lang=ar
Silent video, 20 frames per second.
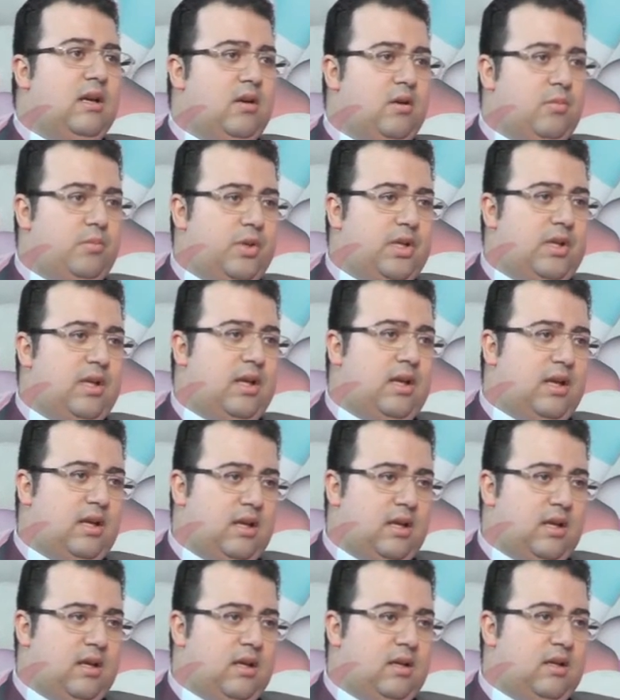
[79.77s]
ربنا
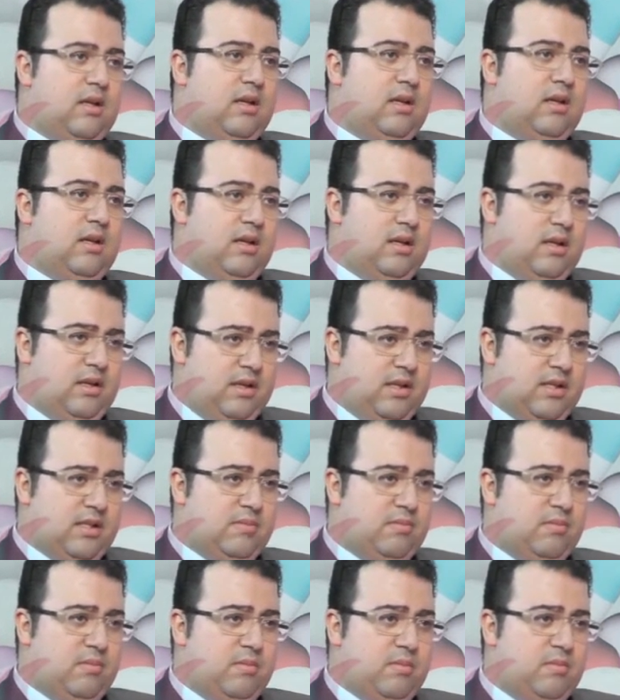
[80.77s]
خلق
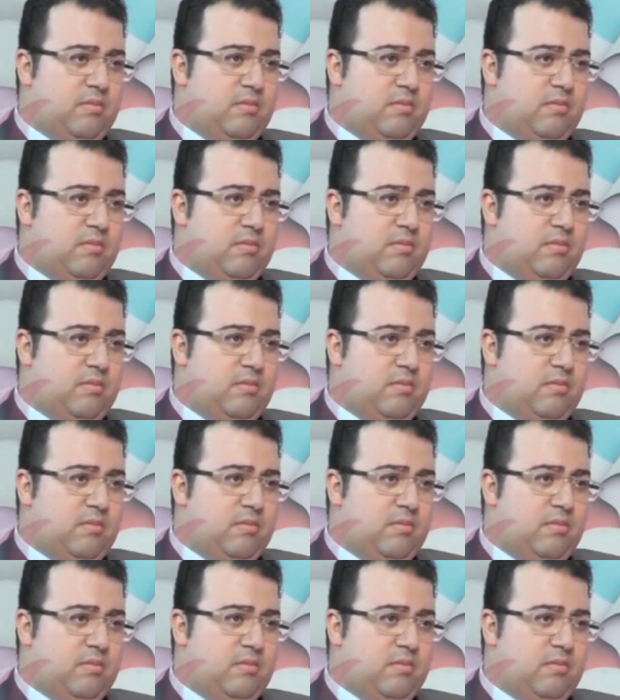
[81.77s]
الجسم